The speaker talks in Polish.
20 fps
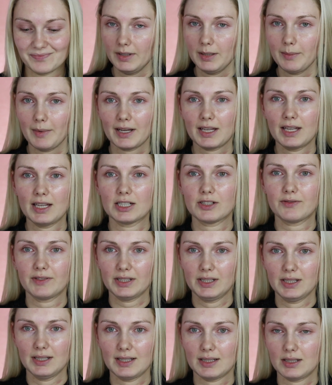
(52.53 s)
I makijaż
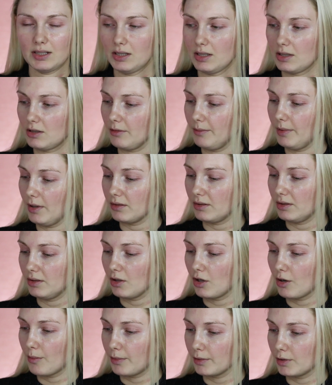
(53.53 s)
właśnie zacznę sobie od
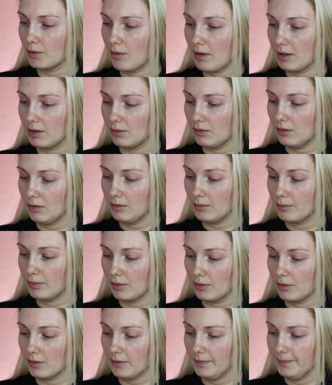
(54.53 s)
tego podkładu
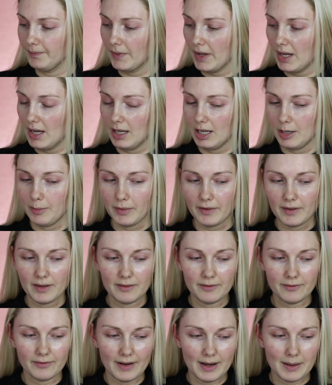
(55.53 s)
Blur i
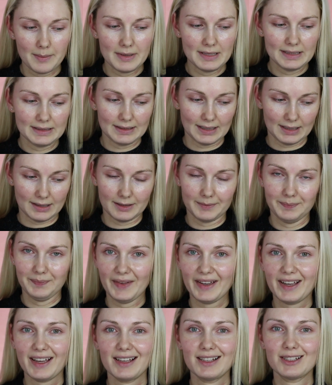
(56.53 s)
powiem Wam tak,
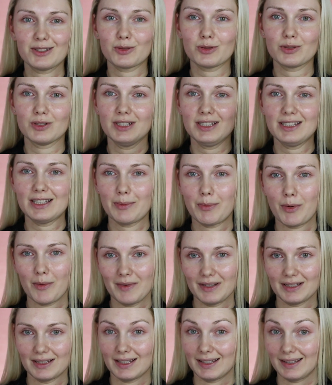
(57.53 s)
jaka jest różnica
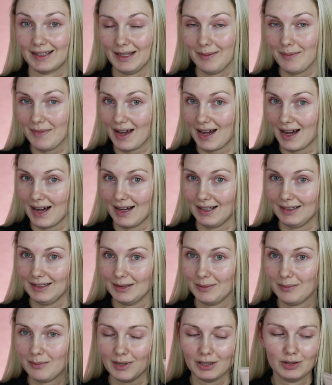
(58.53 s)
pomiędzy tym a
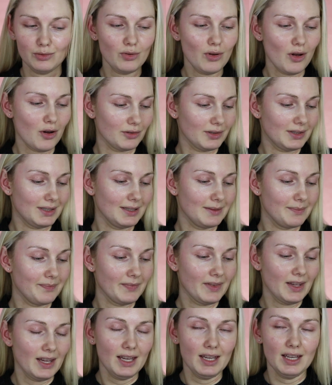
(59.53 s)
tym matującym.